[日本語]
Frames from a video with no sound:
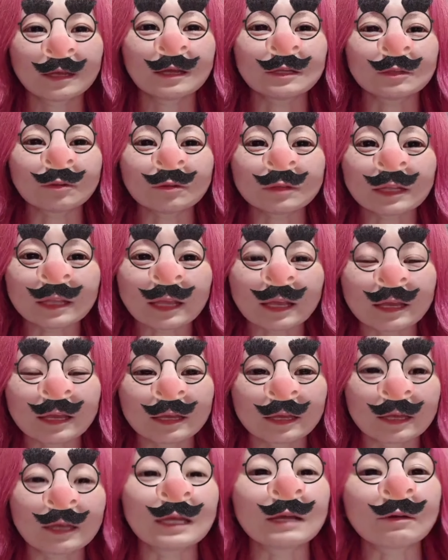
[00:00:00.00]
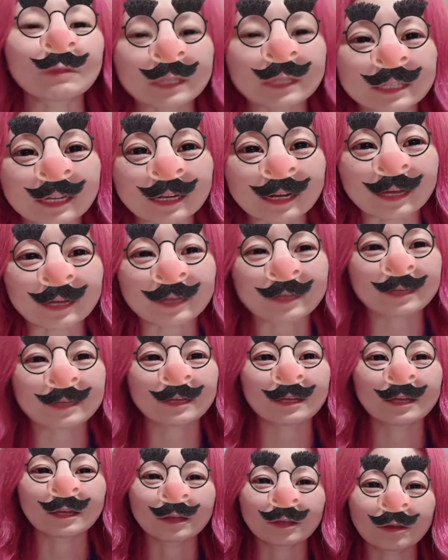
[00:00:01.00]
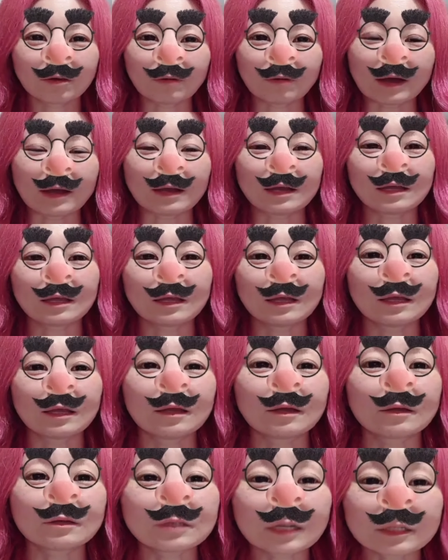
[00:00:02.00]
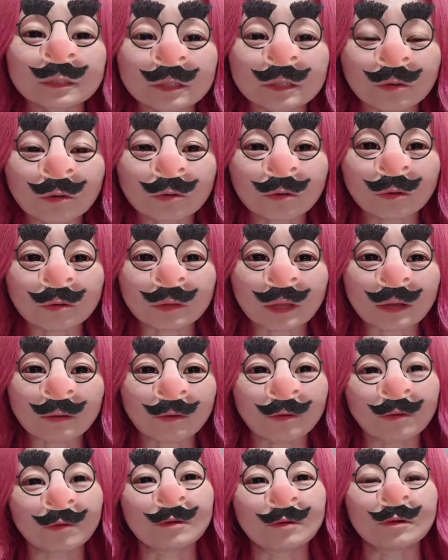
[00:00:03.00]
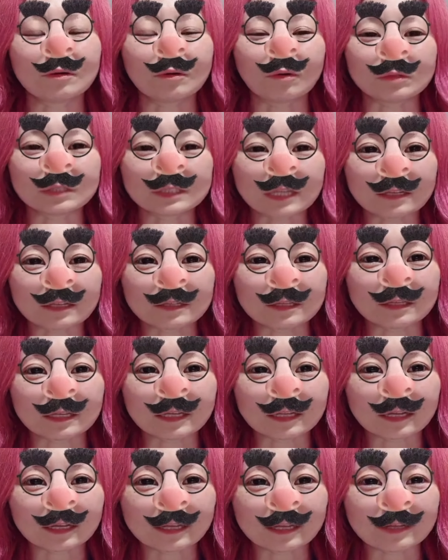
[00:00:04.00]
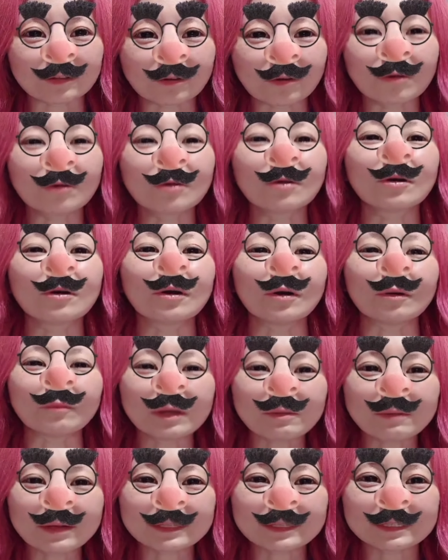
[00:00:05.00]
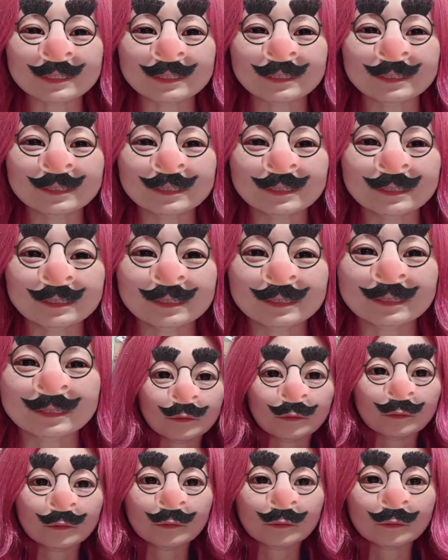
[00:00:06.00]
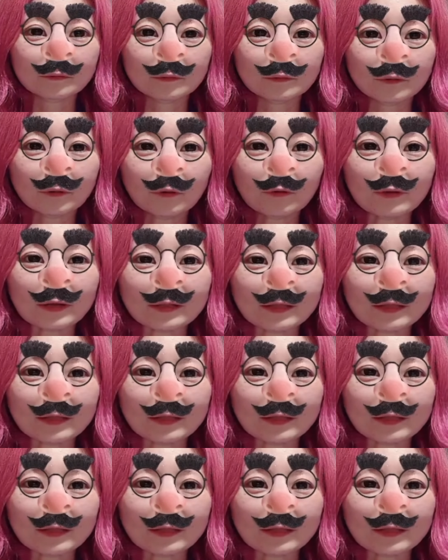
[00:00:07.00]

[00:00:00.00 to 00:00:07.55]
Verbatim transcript: そんなね、私から、今日は、9月以降の予定をお伝えさせていただきたいと思います。今日は